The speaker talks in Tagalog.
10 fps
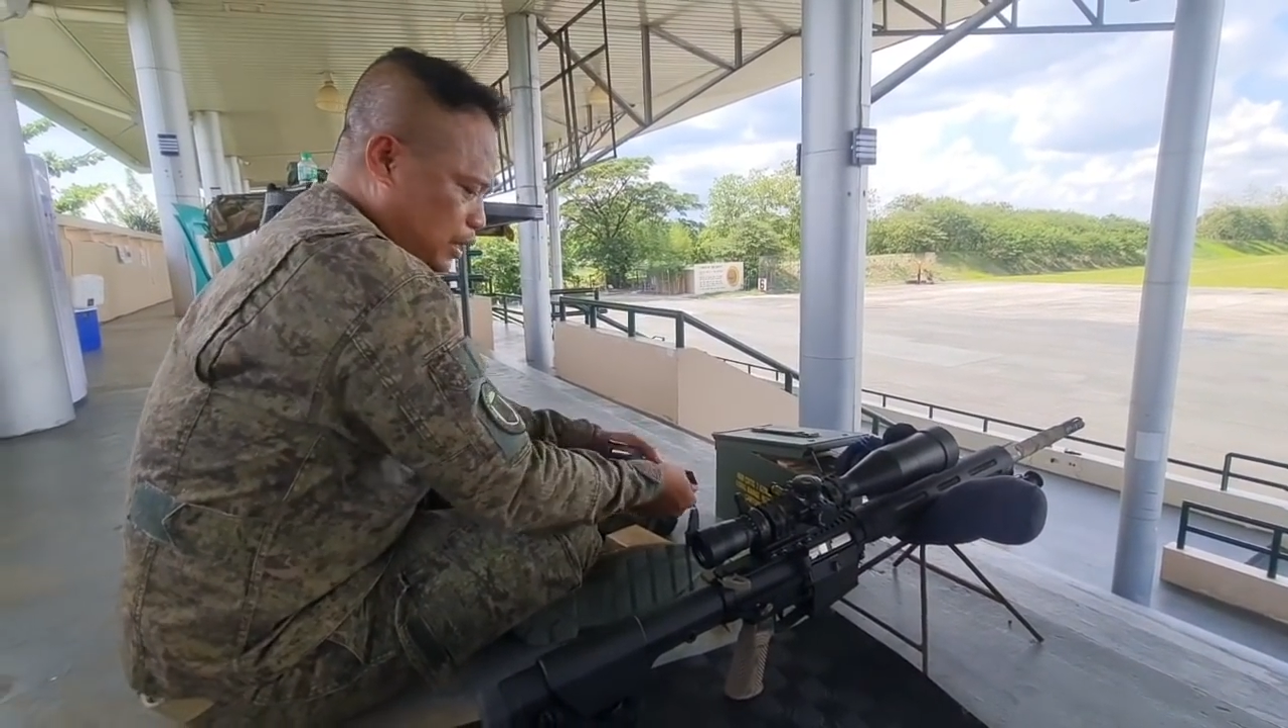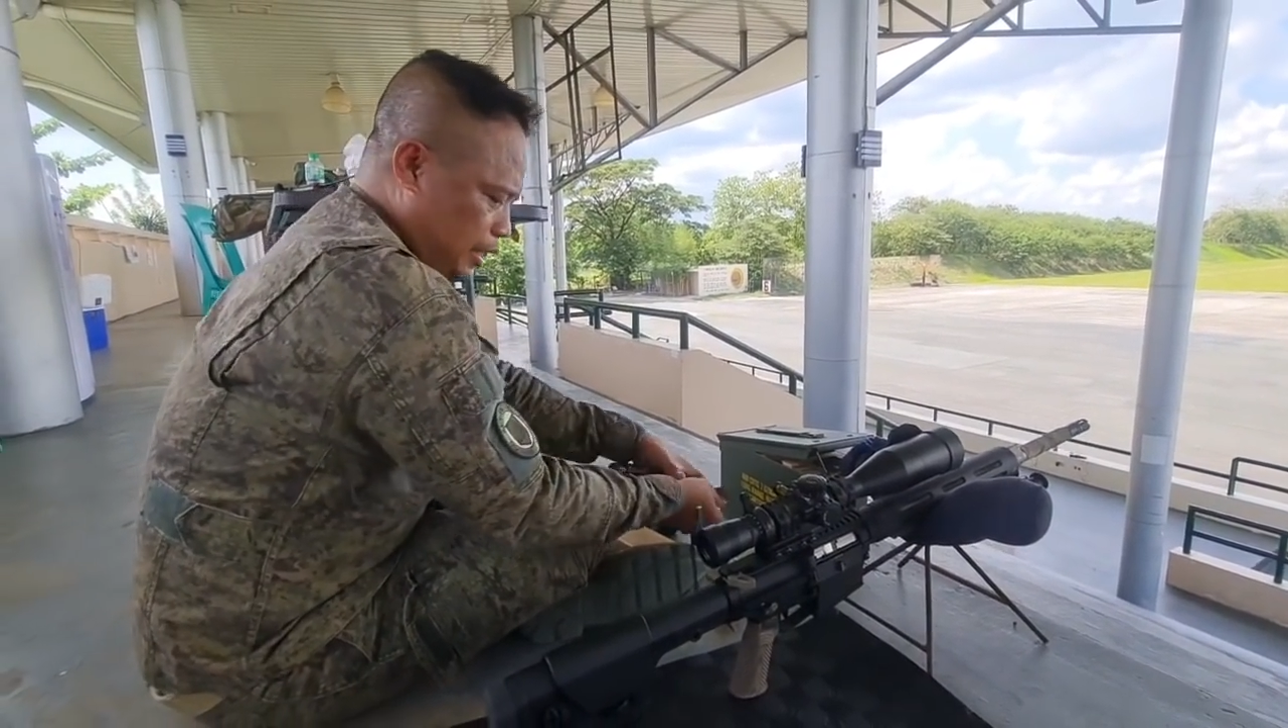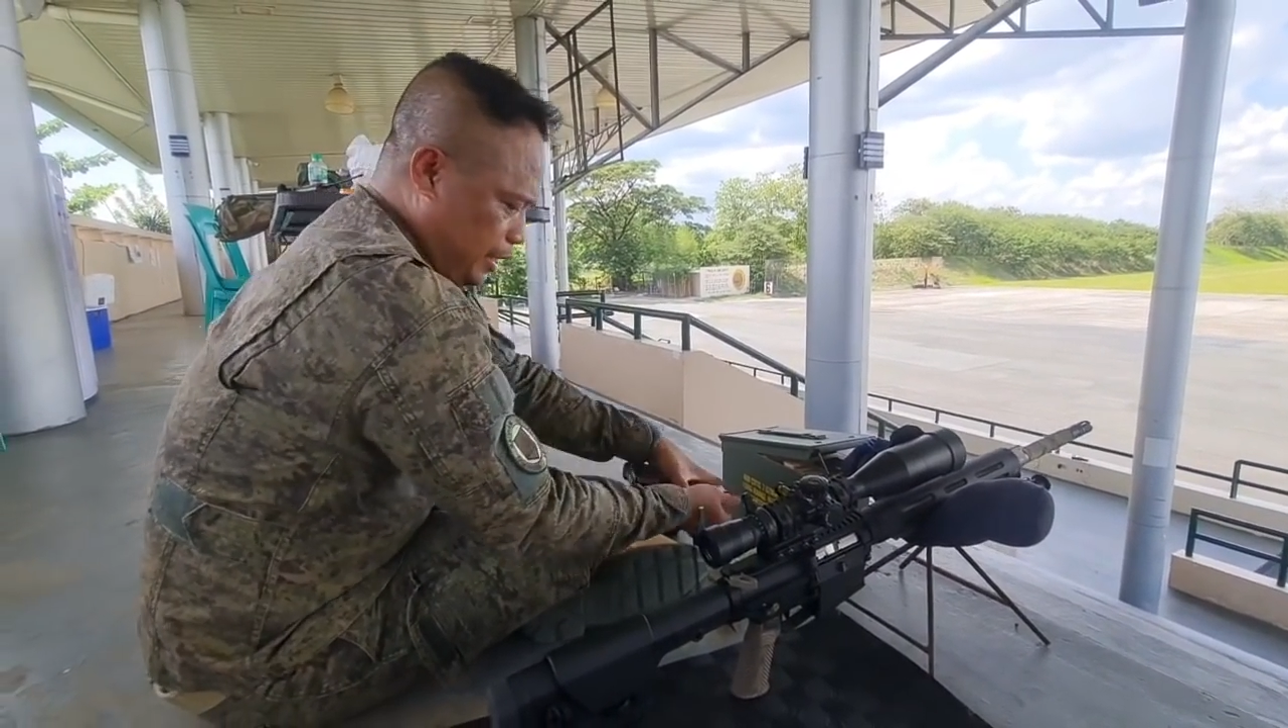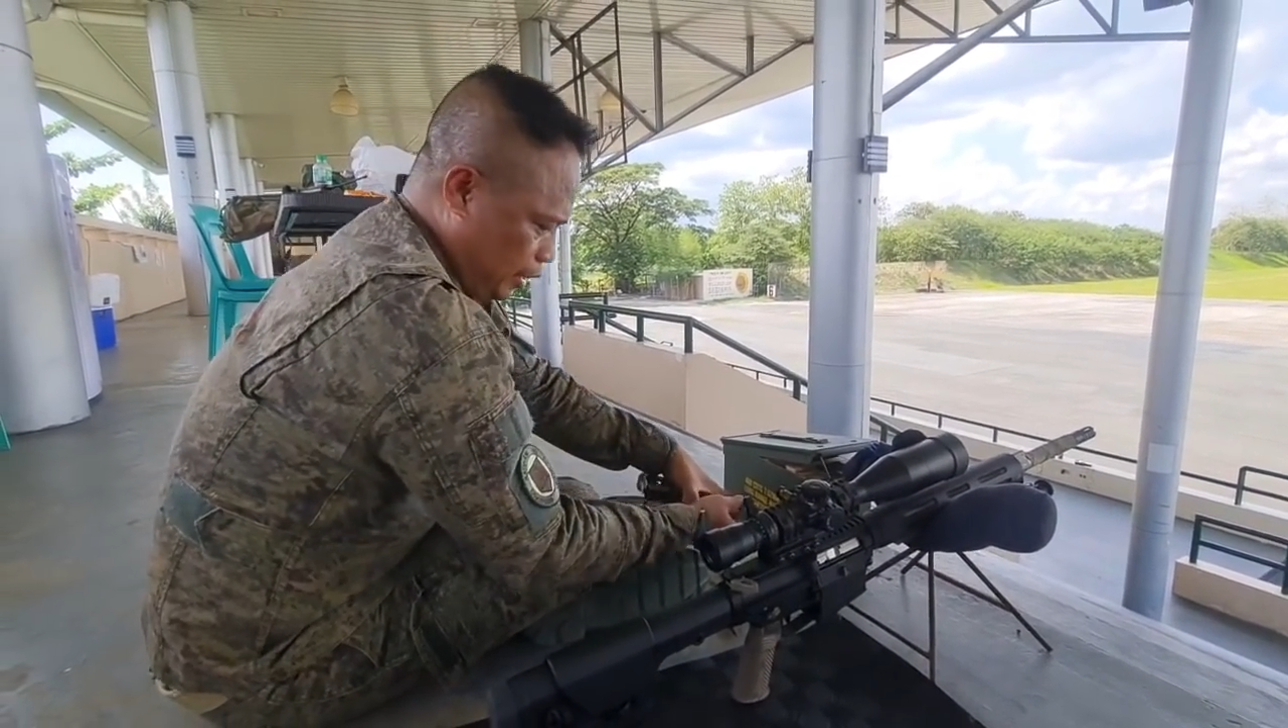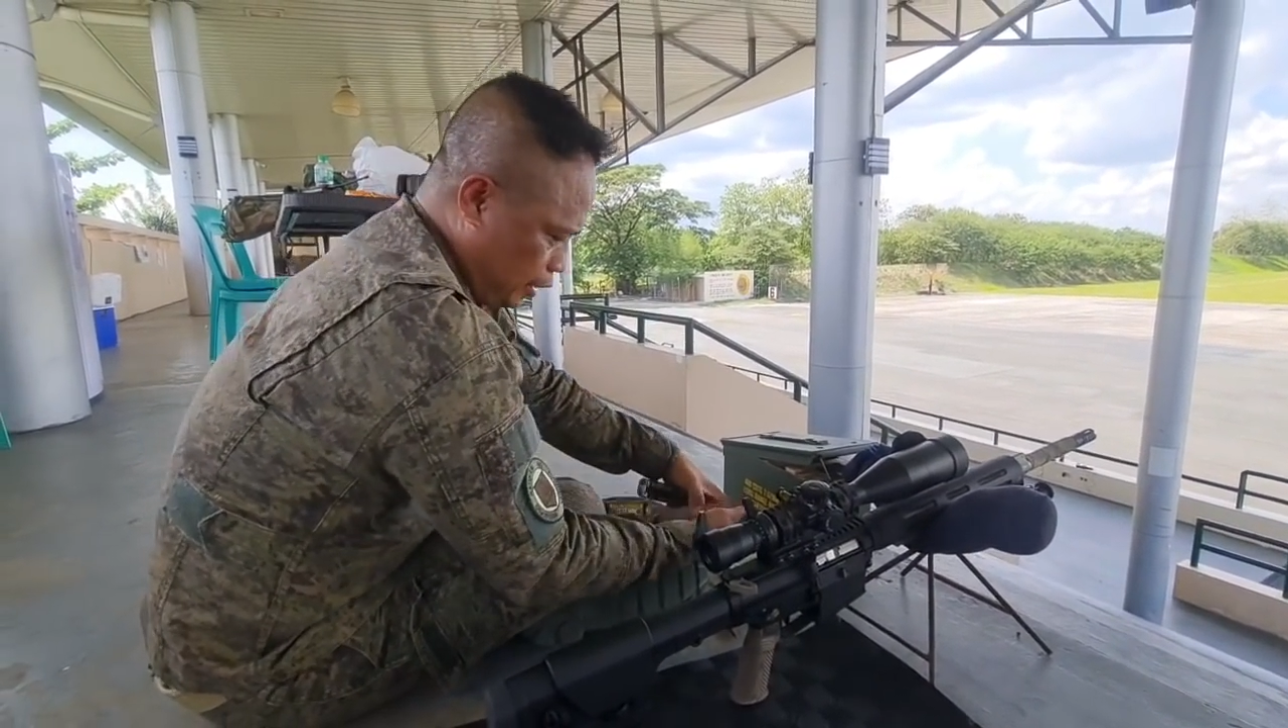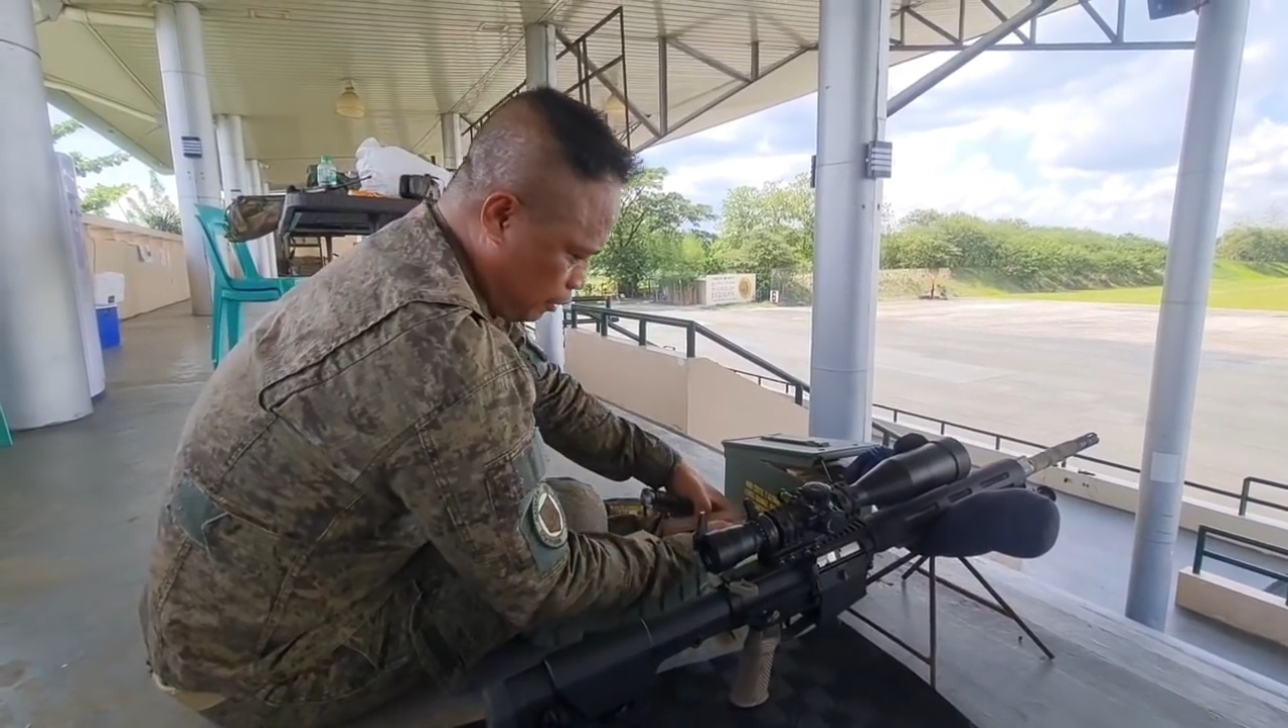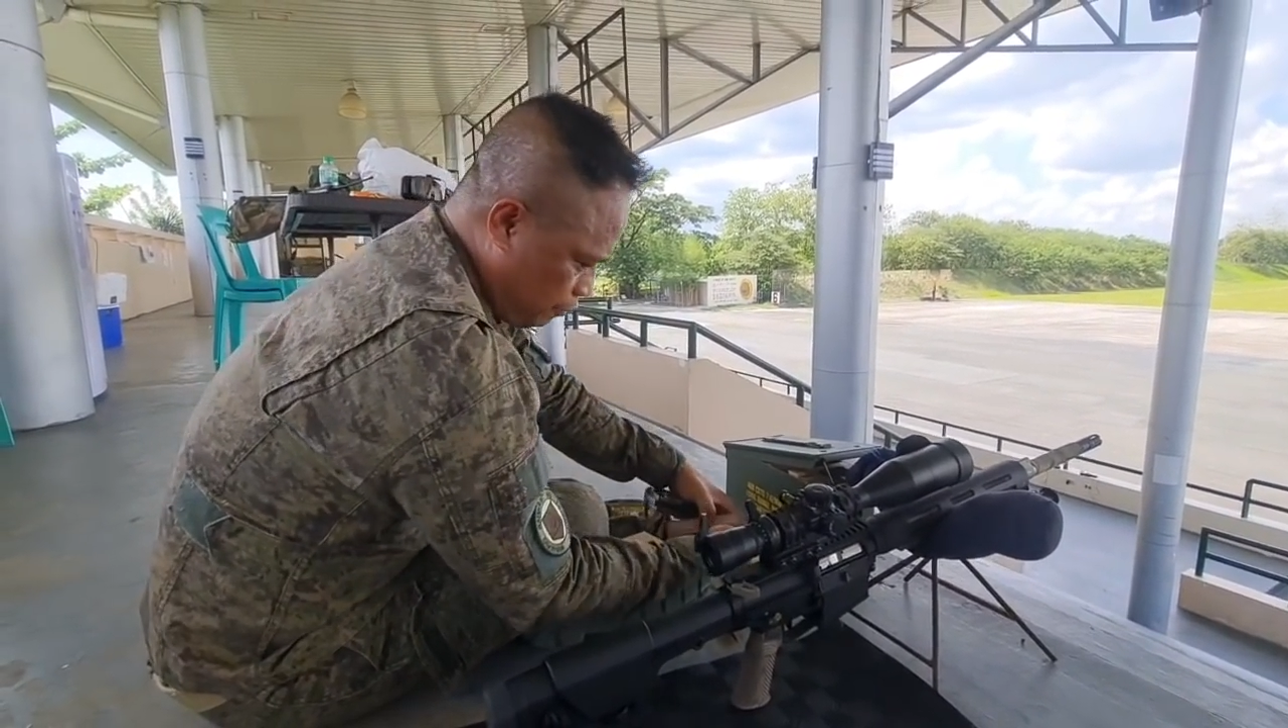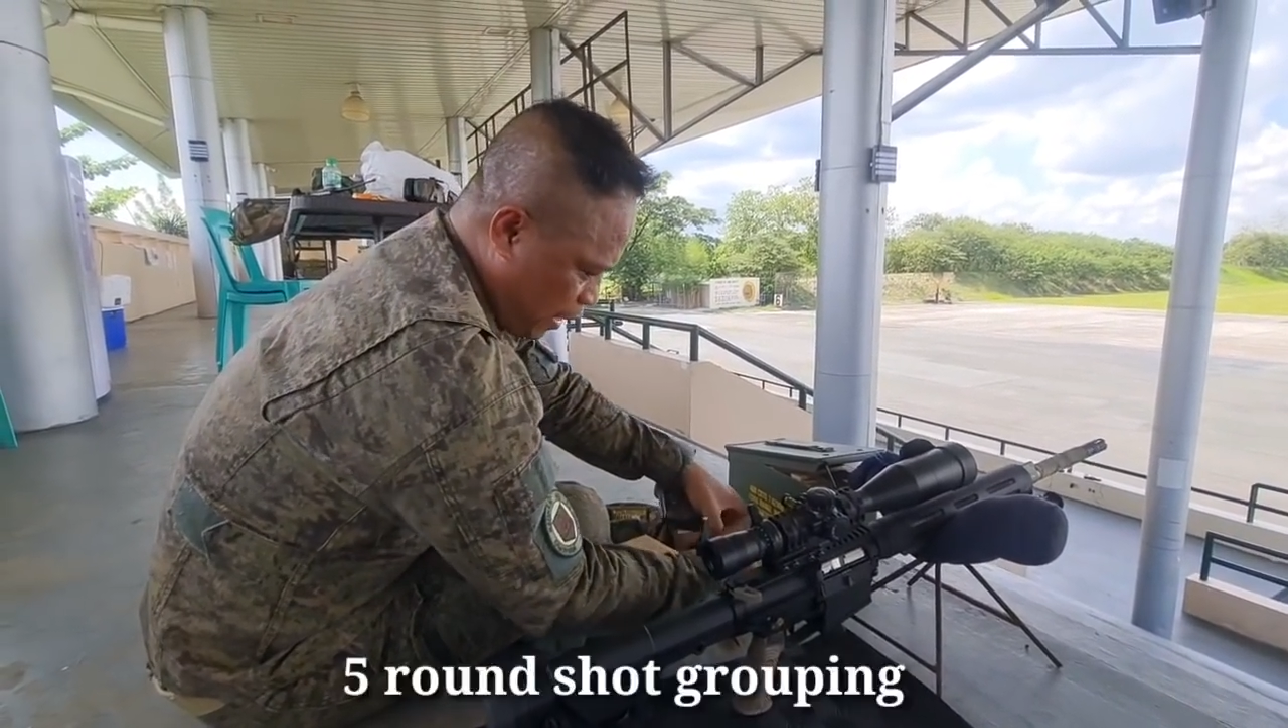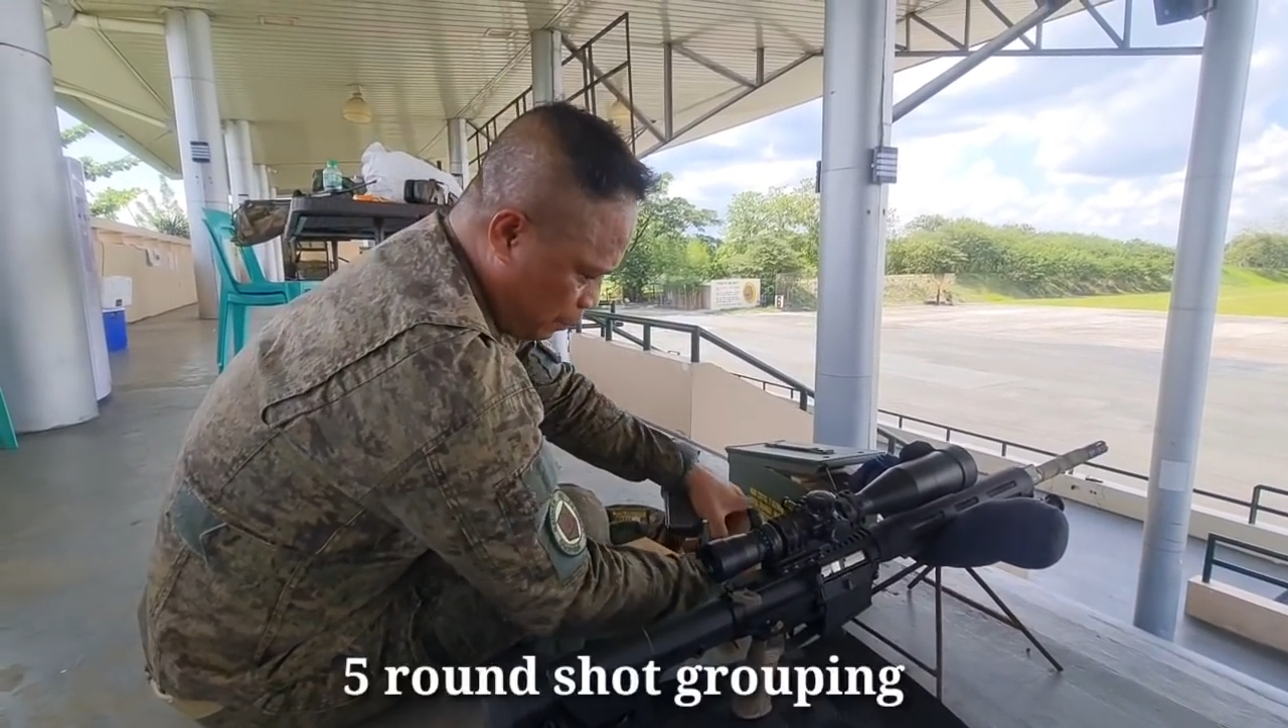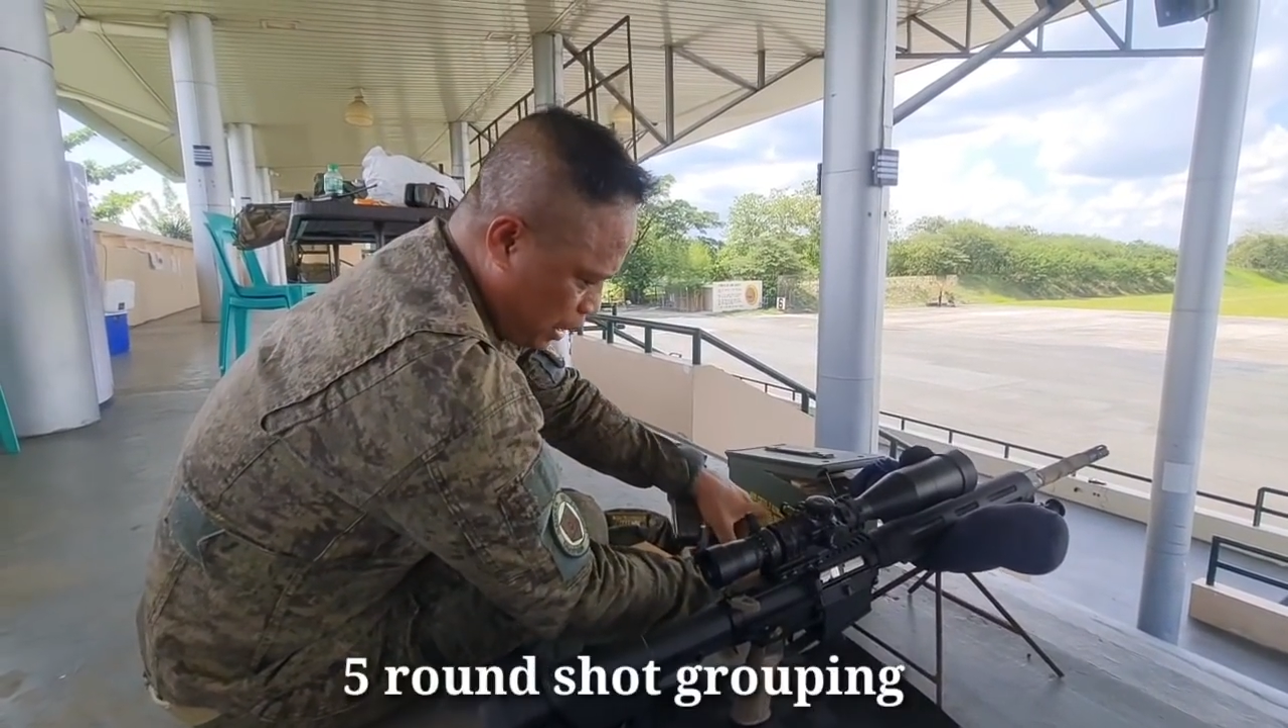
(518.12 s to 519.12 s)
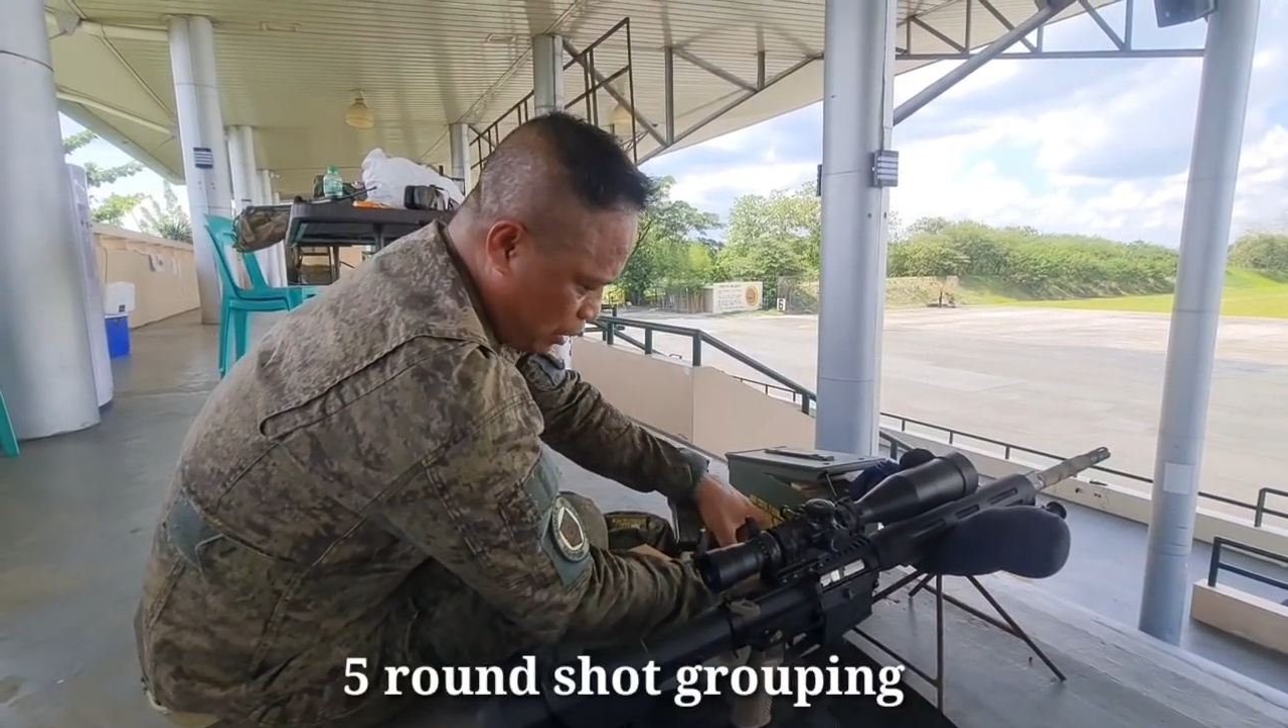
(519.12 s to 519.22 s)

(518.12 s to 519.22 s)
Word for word: ay 5